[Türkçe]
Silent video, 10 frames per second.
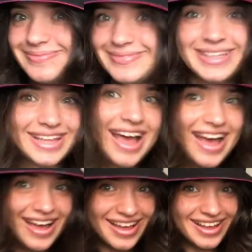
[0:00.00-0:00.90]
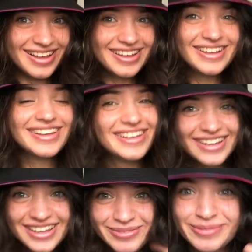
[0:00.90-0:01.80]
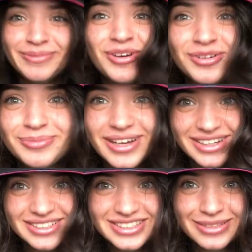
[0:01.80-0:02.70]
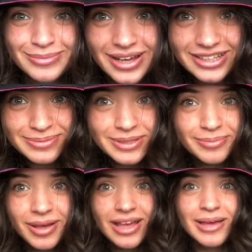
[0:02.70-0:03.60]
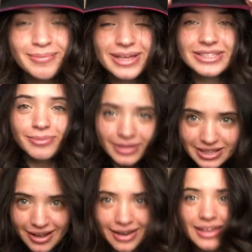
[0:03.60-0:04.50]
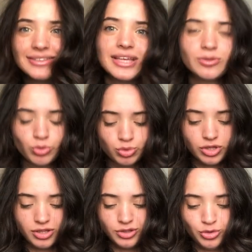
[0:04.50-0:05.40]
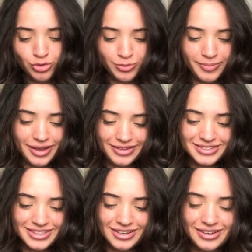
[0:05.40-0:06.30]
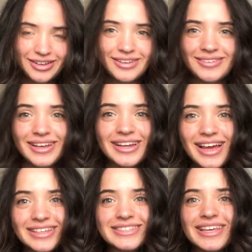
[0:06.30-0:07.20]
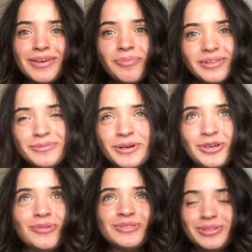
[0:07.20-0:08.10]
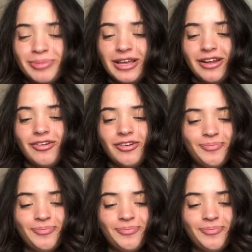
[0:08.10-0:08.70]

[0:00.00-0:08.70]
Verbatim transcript: Tada. Bilmiyorum yakıştı mı yakışmadı mı. Ben şapka takarken dışarı utanıyorum bence. Yani herkes sanki bana bakıyormuş gibi geliyor.